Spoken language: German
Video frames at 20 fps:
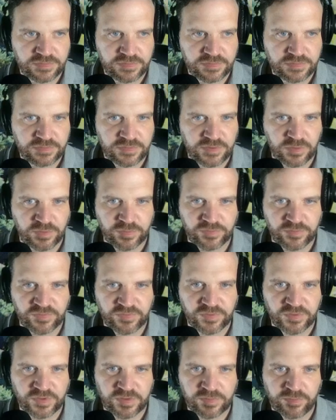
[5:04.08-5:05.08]
der, von der, auch von der
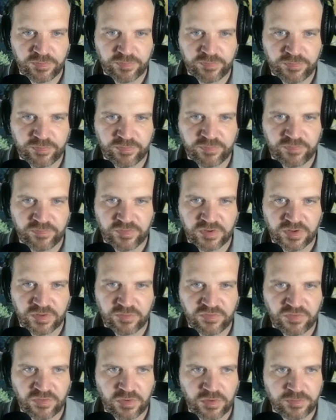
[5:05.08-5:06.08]
Form her. Von der, von
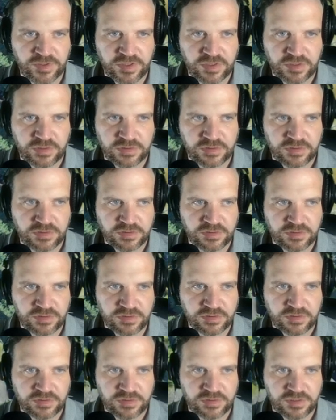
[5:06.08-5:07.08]
der Form her, ne?
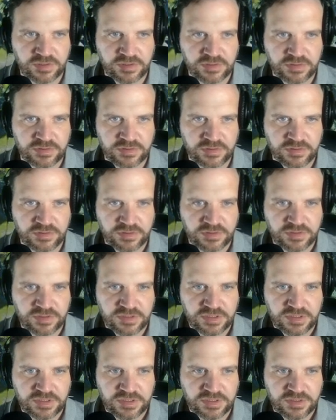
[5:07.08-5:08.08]
ja. ja.
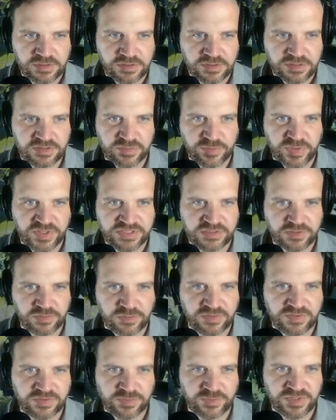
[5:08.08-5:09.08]
Also passt
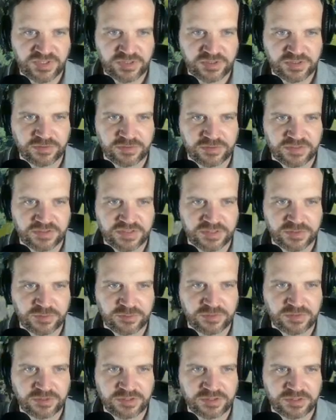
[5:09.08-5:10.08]
auch zum Hintergrund sehr
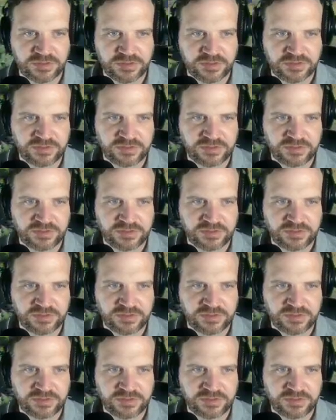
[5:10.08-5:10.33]
gut, ne?